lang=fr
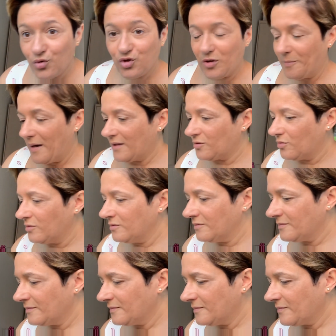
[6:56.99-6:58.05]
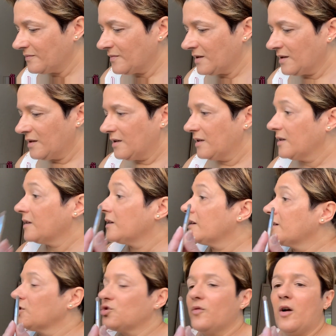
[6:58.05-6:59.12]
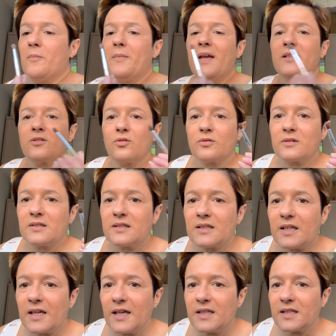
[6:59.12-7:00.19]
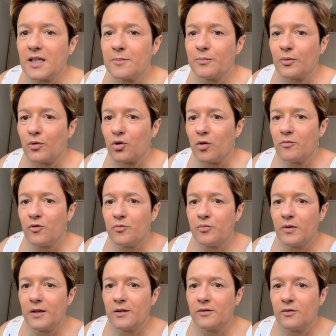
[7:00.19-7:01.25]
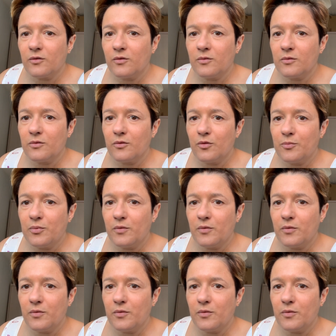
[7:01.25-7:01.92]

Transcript: touche, pardon. Et je vais en mettre très très peu. Comme vous pouvez, vous, vous